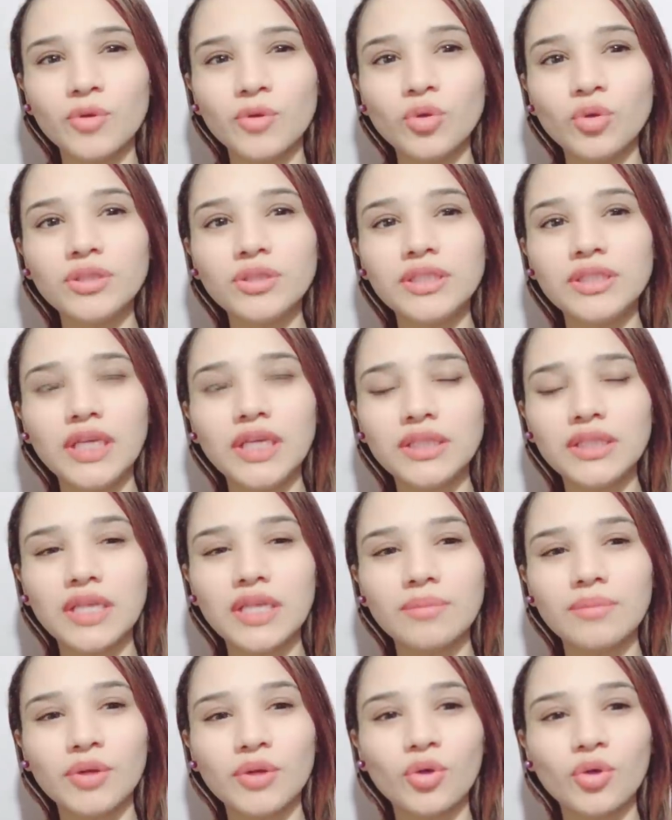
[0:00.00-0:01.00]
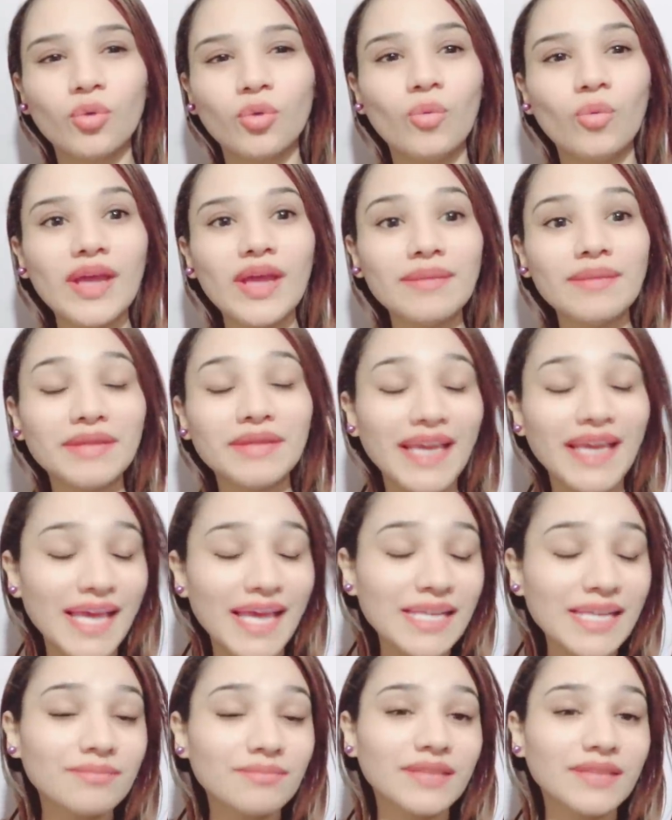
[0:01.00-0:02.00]
جد جدا من جواه
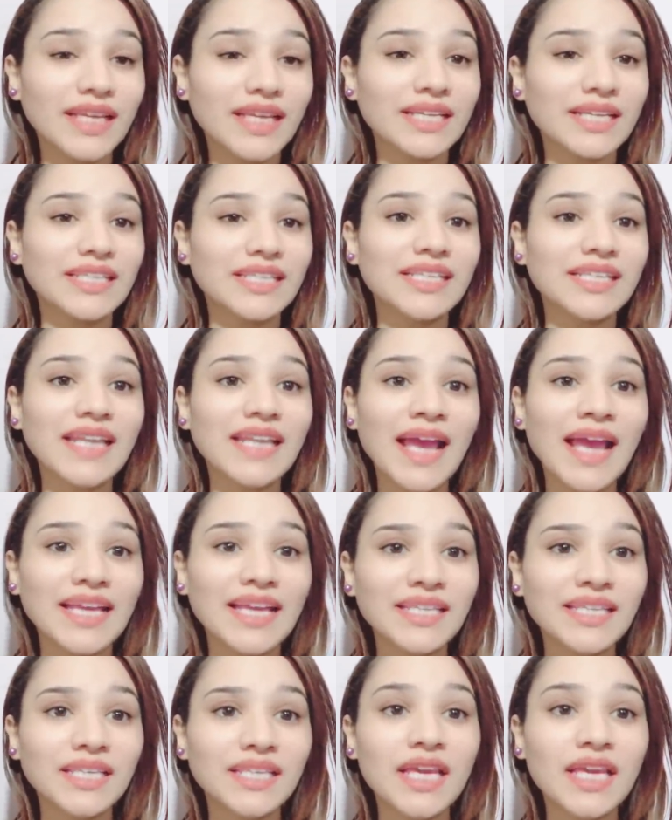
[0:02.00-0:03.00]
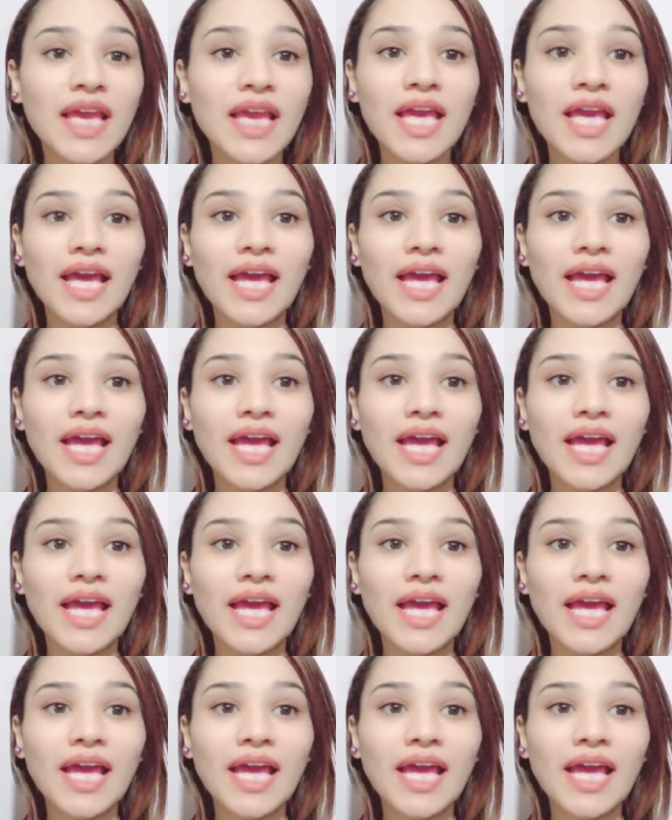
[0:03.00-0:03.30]
بيحارب داخليا حقيقي